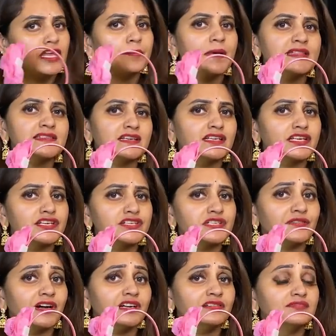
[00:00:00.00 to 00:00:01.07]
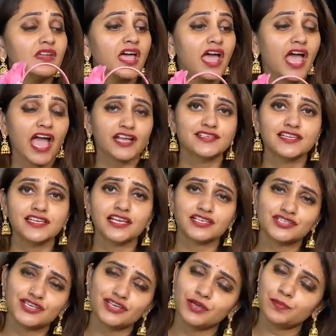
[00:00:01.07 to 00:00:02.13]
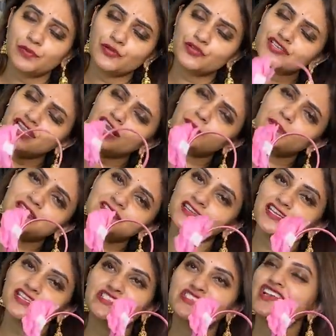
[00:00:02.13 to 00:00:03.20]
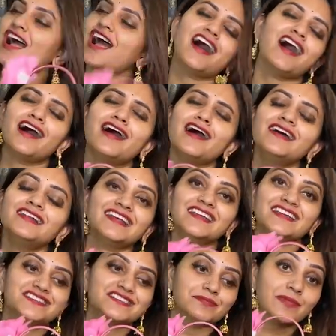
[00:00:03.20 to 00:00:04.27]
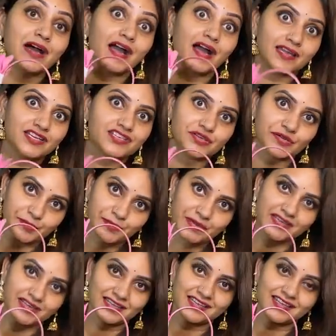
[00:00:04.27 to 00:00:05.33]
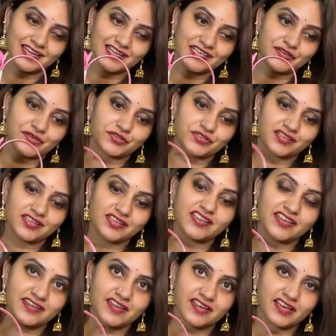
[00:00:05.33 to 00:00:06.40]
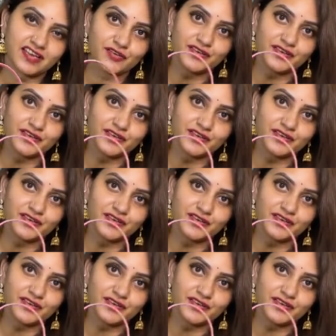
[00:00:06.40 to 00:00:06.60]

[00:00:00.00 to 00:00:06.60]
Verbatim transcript: హెయిర్ బ్యాండ్స్ అంటే ఇష్టమా యాక్చువల్లీ నాకు చిన్నప్పటి నుంచి హెయిర్ బ్యాండ్స్ అంటే చాలా ఇష్టం ఆ ఇష్టం ఇప్పటికీ అలాగే కంటిన్యూ అవుతుంది అందుకే ఇన్ని రకాలు